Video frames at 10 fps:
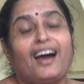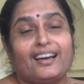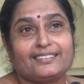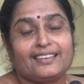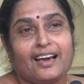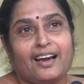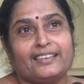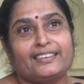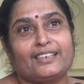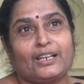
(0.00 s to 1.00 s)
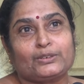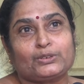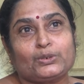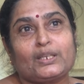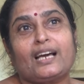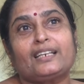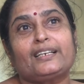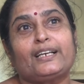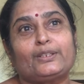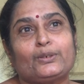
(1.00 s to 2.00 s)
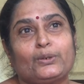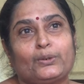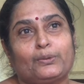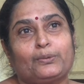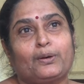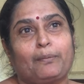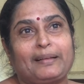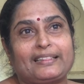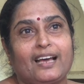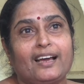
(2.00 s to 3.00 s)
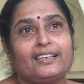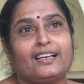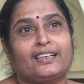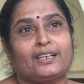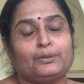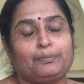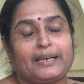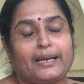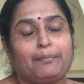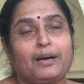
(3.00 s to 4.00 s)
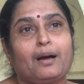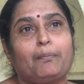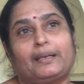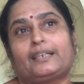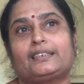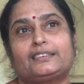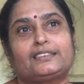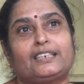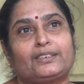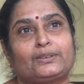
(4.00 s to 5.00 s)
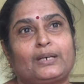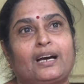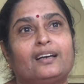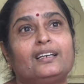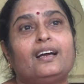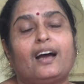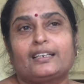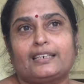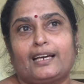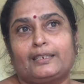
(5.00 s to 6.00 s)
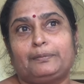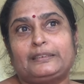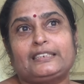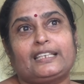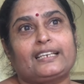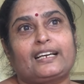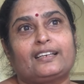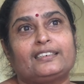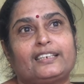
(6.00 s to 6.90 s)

అట్లా ఆయన నన్ను చూడగానే ఏదో ఒక పెద్ద ఆయన నన్ను ప్రేమగా పలకరించినట్టుగా అట్లా అనిపించేదే కానీ